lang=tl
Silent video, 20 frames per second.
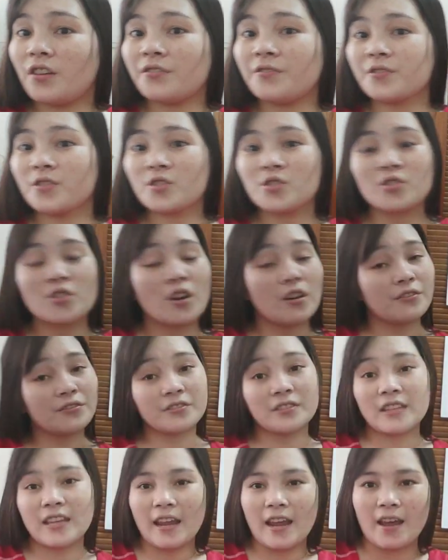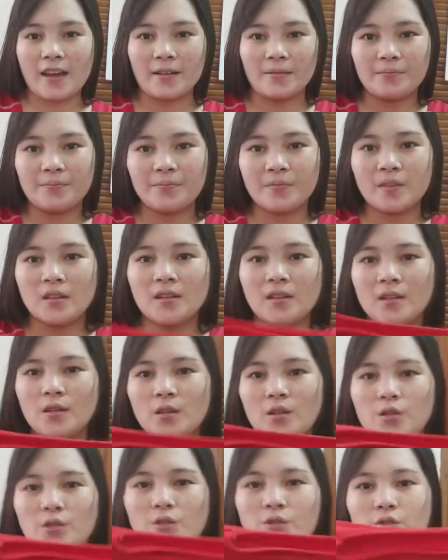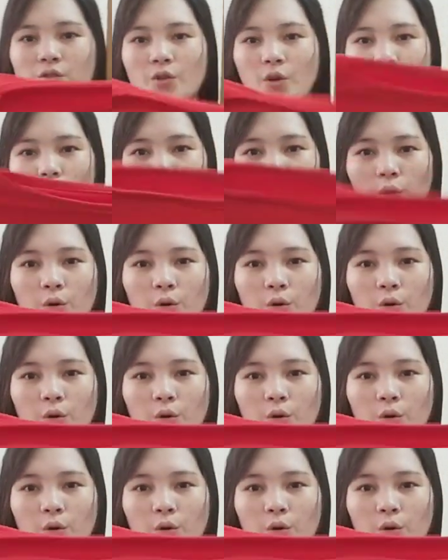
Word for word: soft niya. So,